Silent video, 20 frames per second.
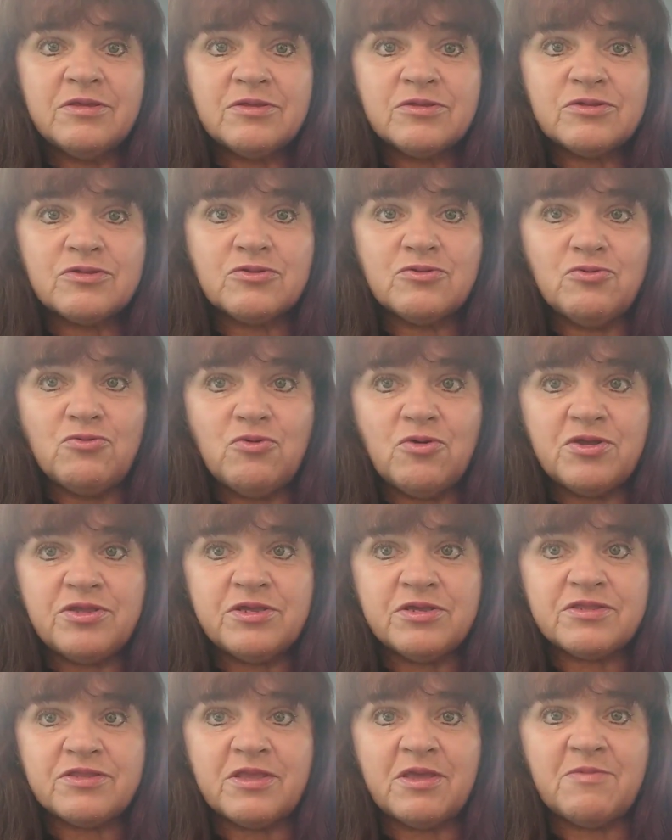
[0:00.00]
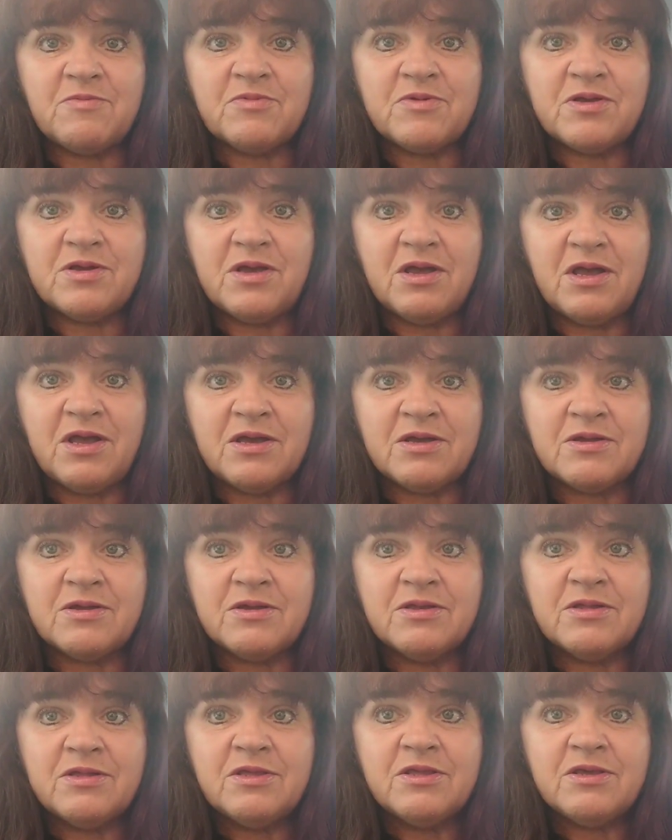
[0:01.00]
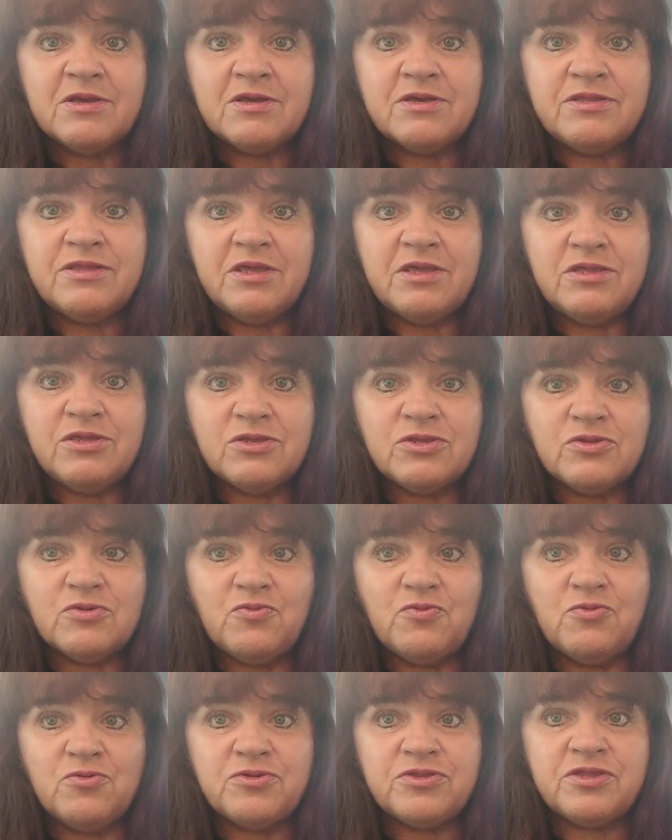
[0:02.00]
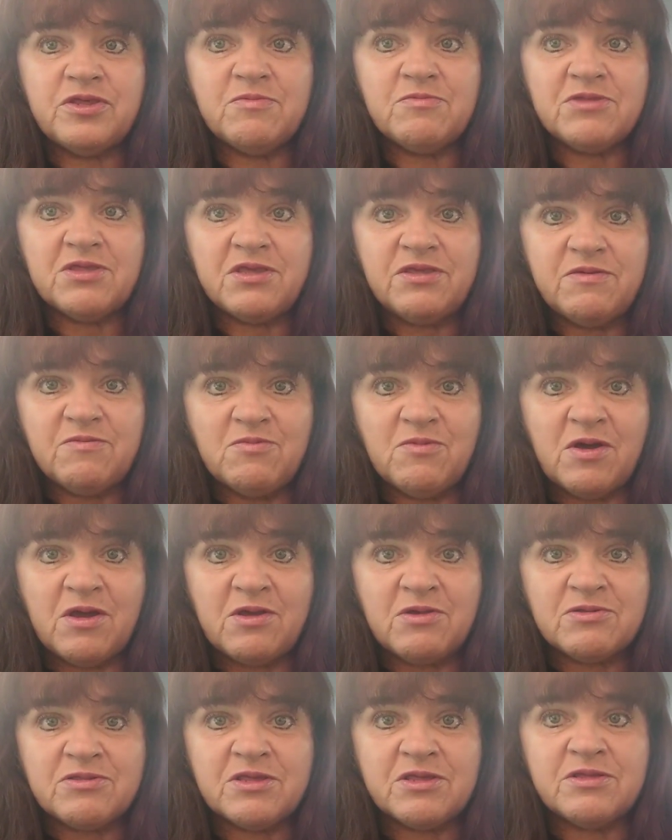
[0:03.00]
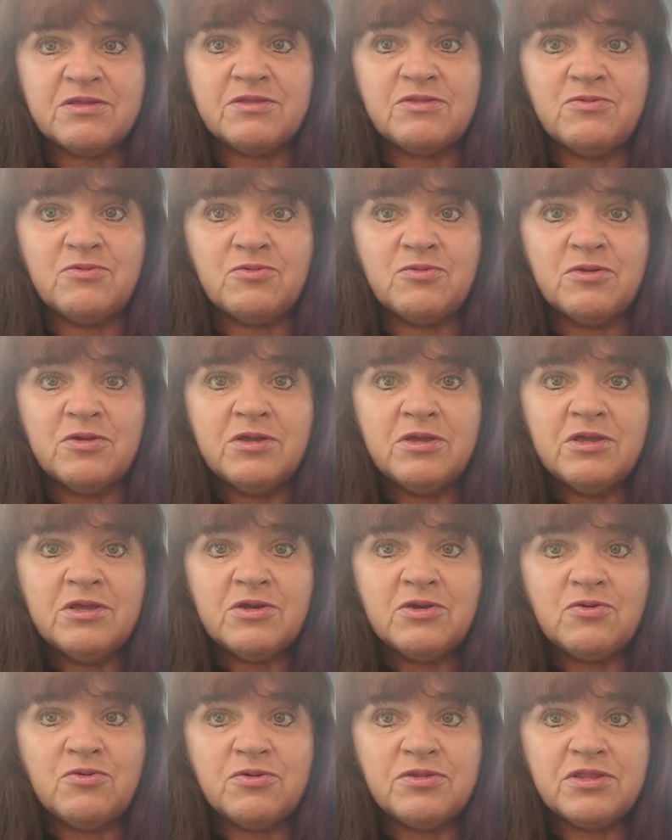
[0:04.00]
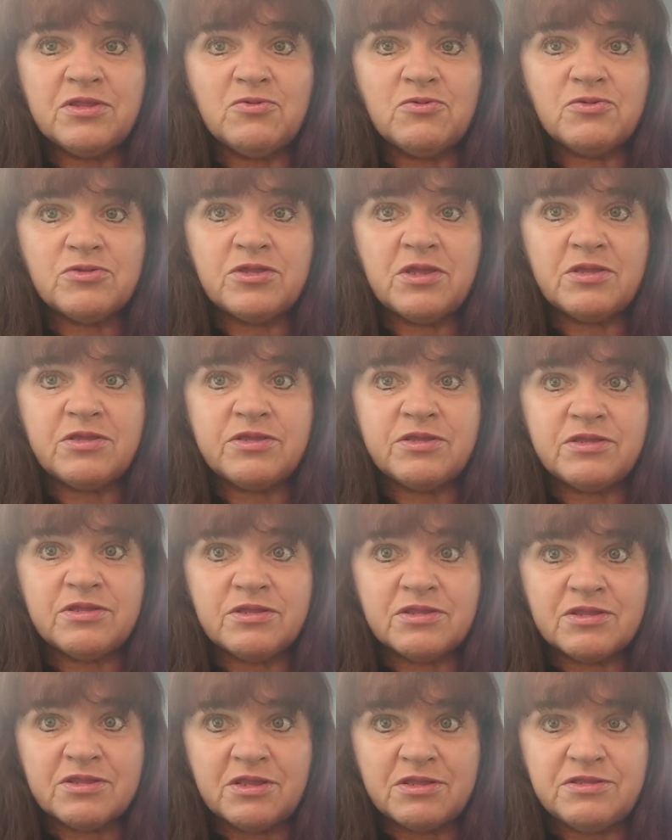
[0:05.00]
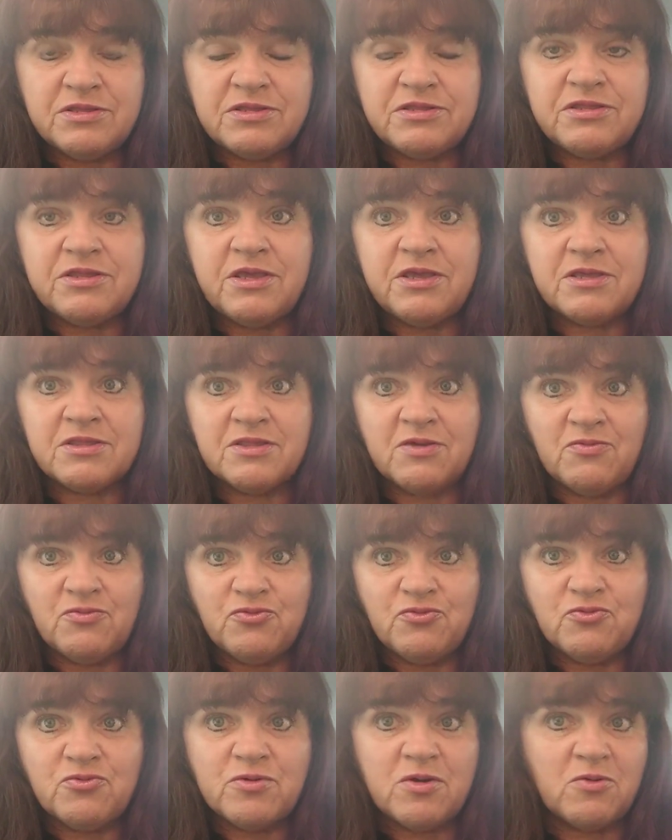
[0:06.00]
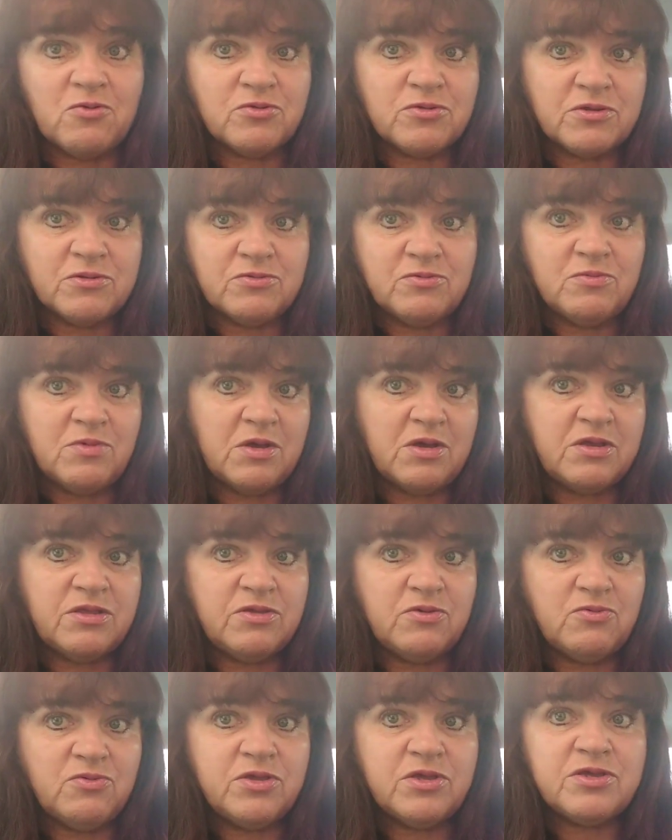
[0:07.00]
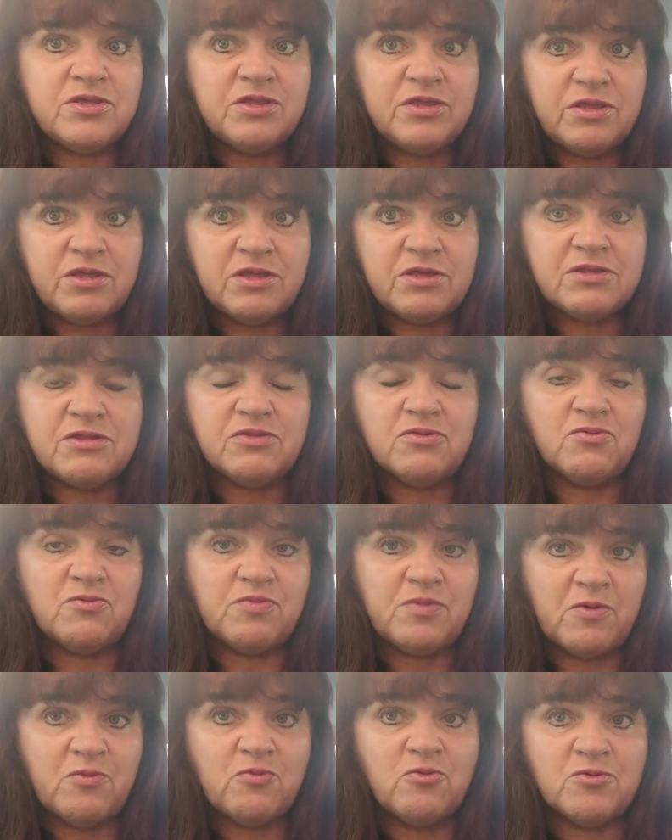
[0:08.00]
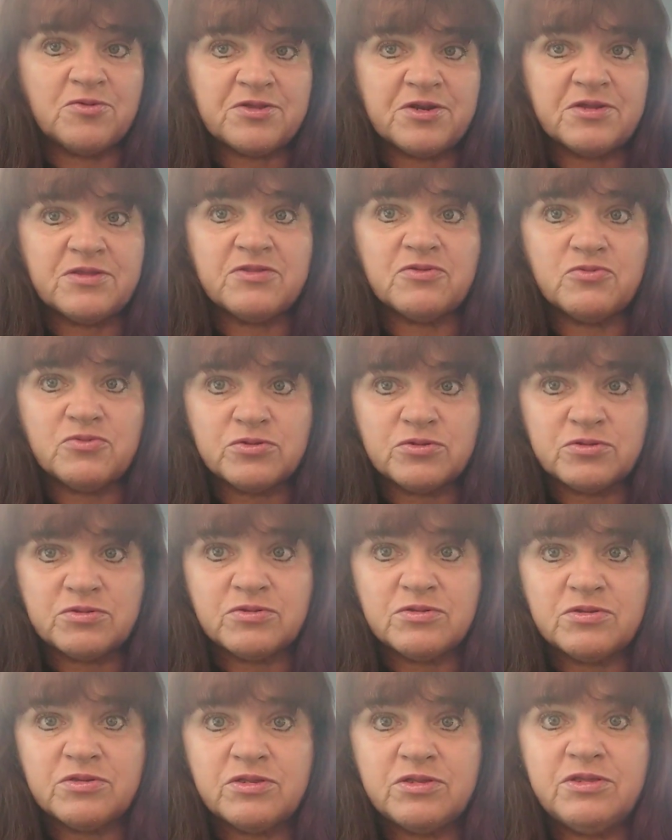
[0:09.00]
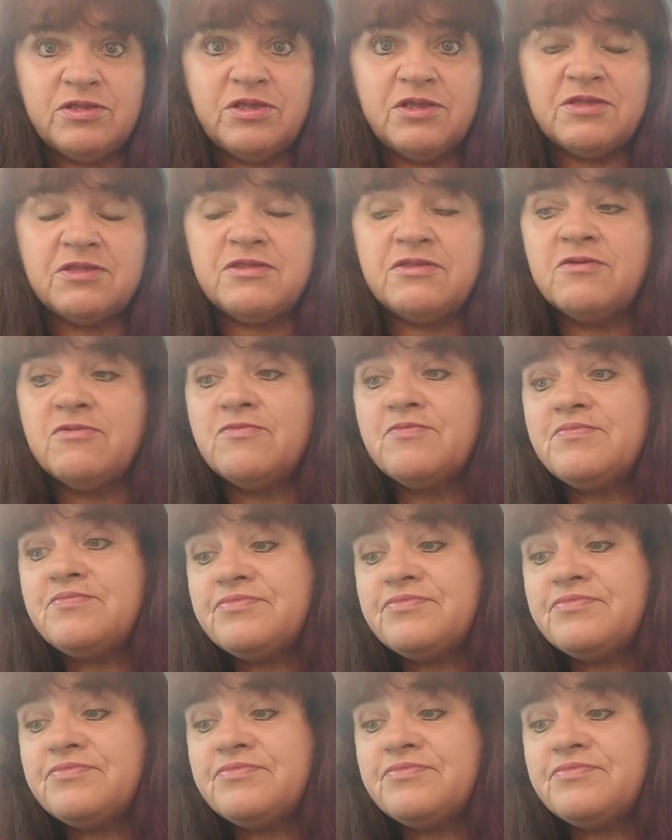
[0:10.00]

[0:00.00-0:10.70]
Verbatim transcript: Что они там? Как? Где они живут? Чем занимаются? Ну, хочется узнать за детей, за внуков. Уже думаю, они у них есть, ну, по возрасту ж. Есть.